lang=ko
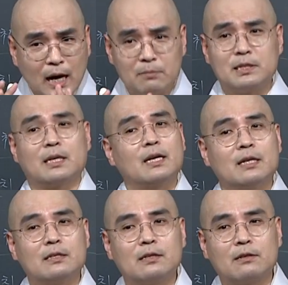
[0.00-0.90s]
다음 시간에
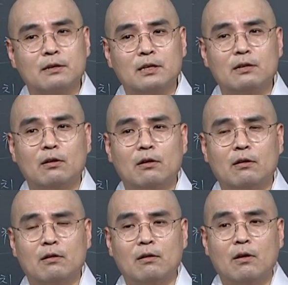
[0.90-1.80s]
해드릴 거예요.
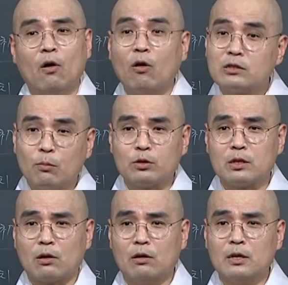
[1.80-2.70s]
이거 어서
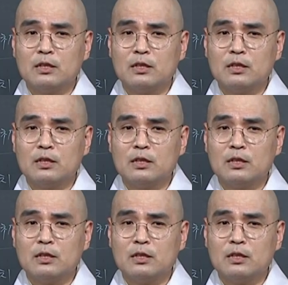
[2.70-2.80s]
못 들어.